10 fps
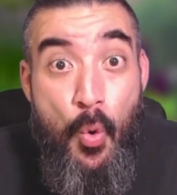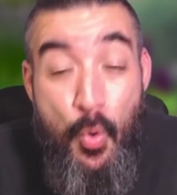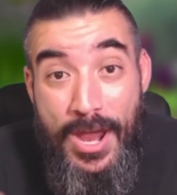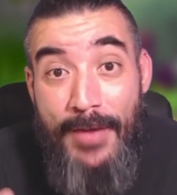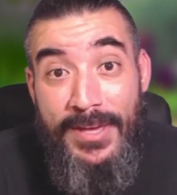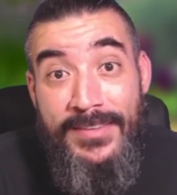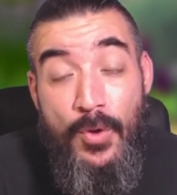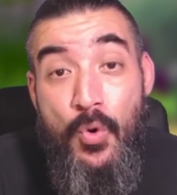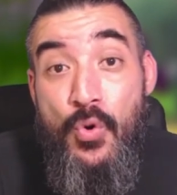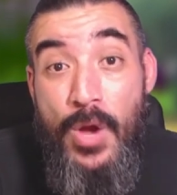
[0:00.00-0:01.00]
Una vez
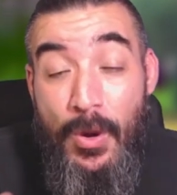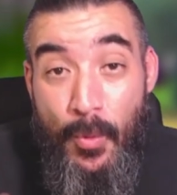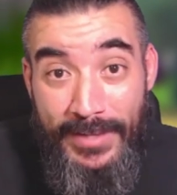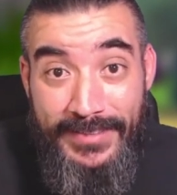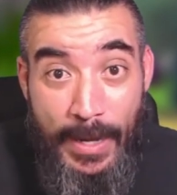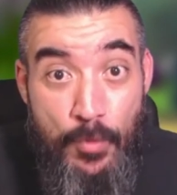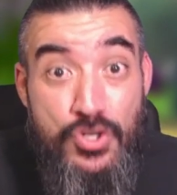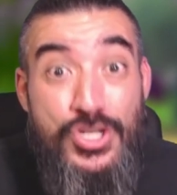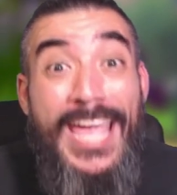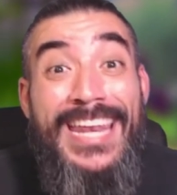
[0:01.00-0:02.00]
uno encuentre un
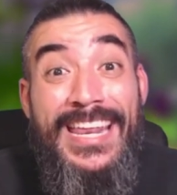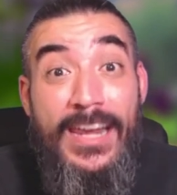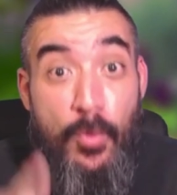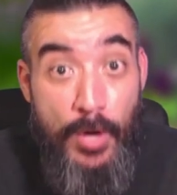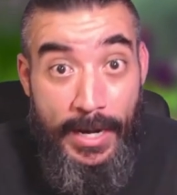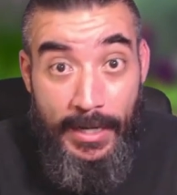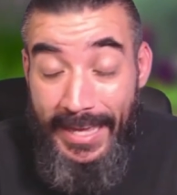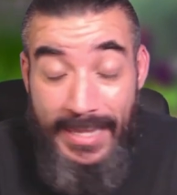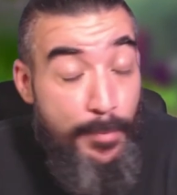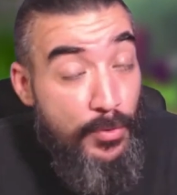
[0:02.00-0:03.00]
shiny regular,
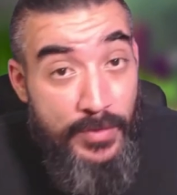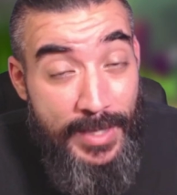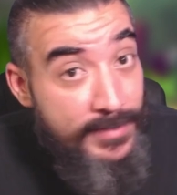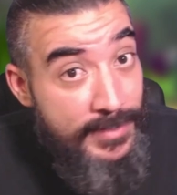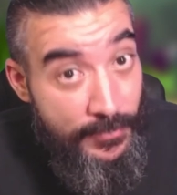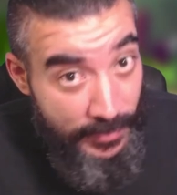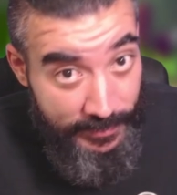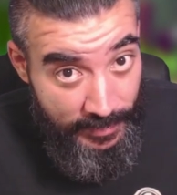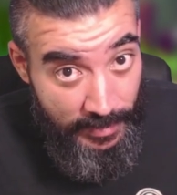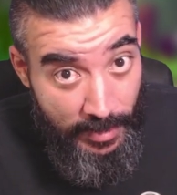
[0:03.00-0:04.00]
que de por sí es
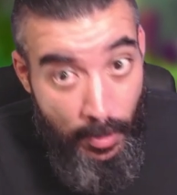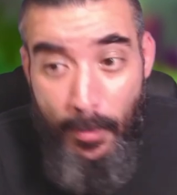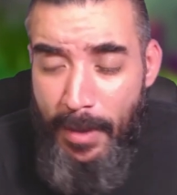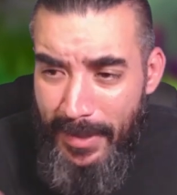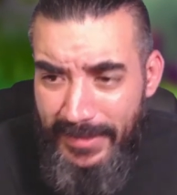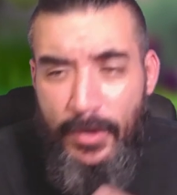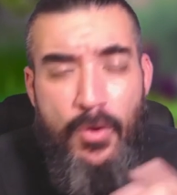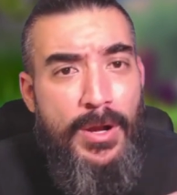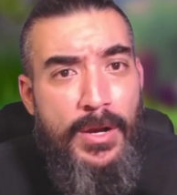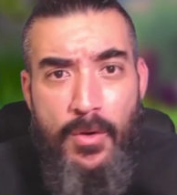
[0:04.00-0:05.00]
difícil, obviamente
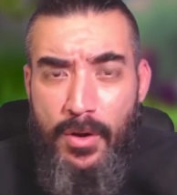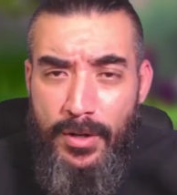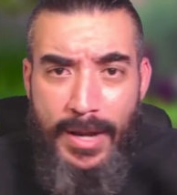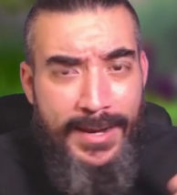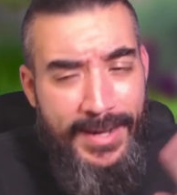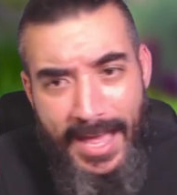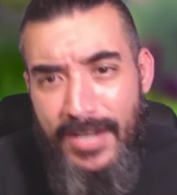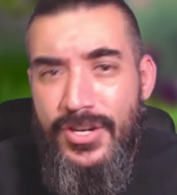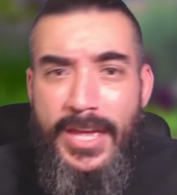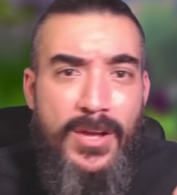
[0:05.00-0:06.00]
con, las
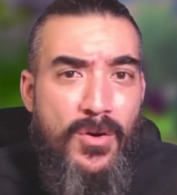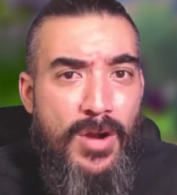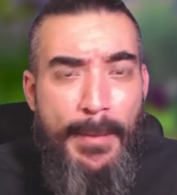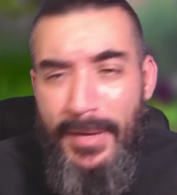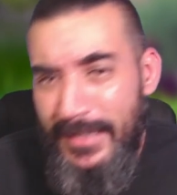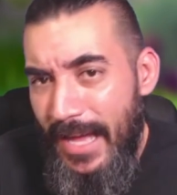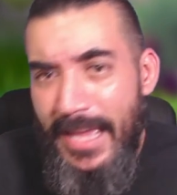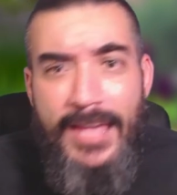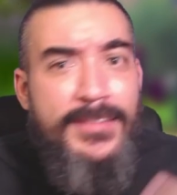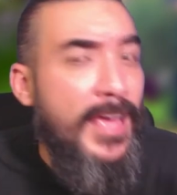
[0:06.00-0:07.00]
rachas y con las
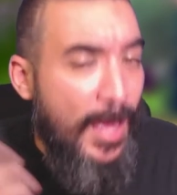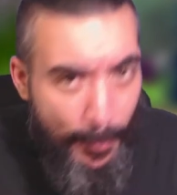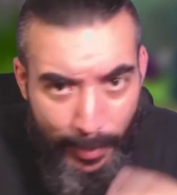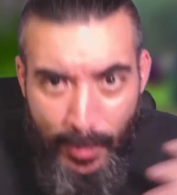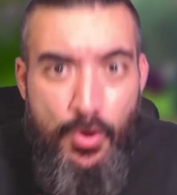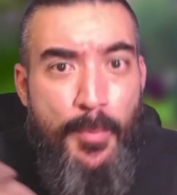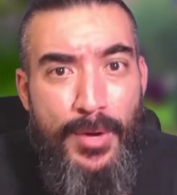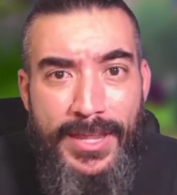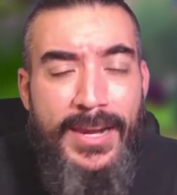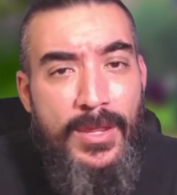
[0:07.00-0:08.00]
batallas, pues uno
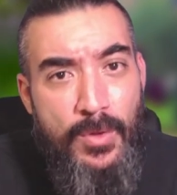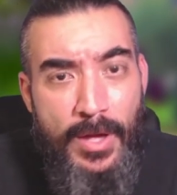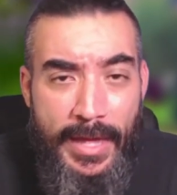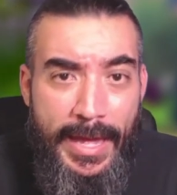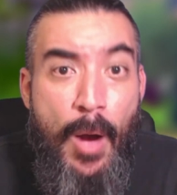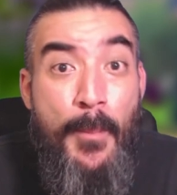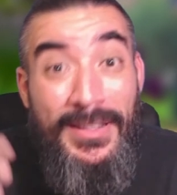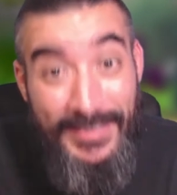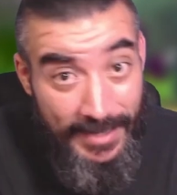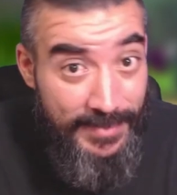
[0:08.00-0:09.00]
puede eh,
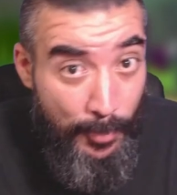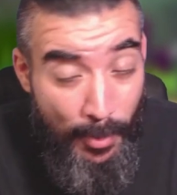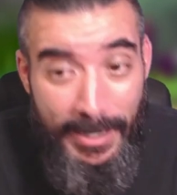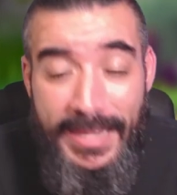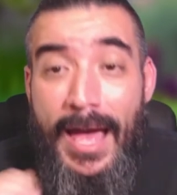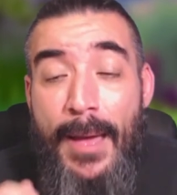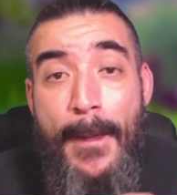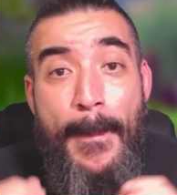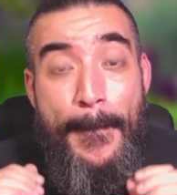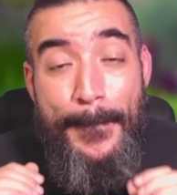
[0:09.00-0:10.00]
aumentar esa probabilidad.
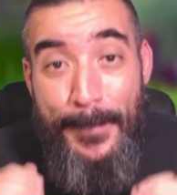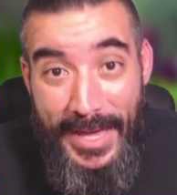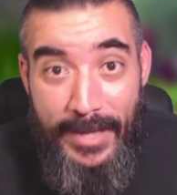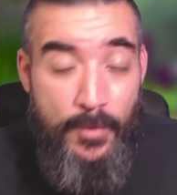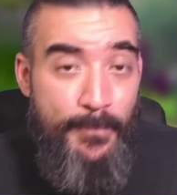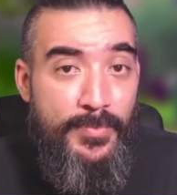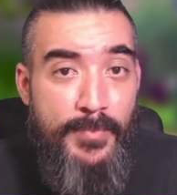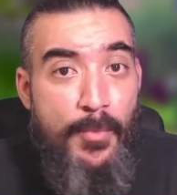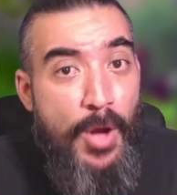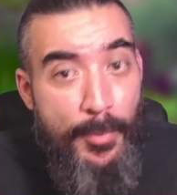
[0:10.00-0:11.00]
Pero
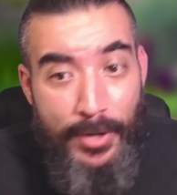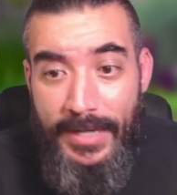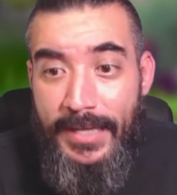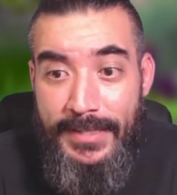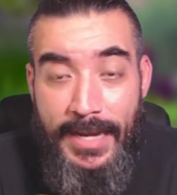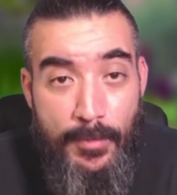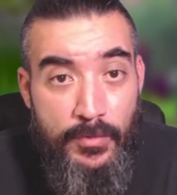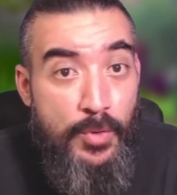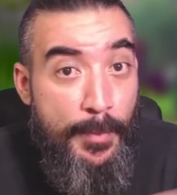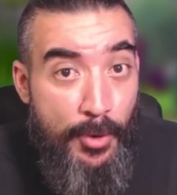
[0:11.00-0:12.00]
vamos a poner que tenemos
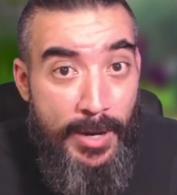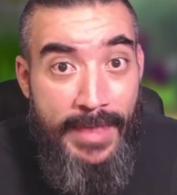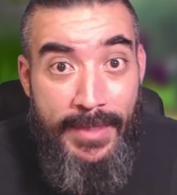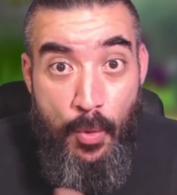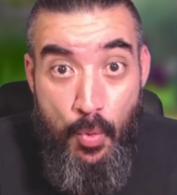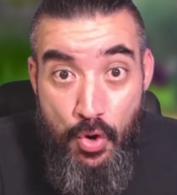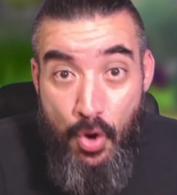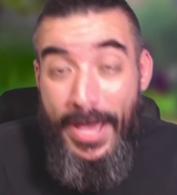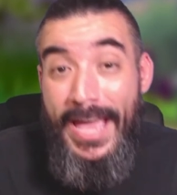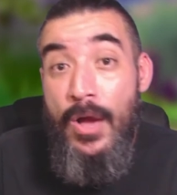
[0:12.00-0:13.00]
una probabilidad de 1
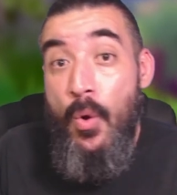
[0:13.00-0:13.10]
en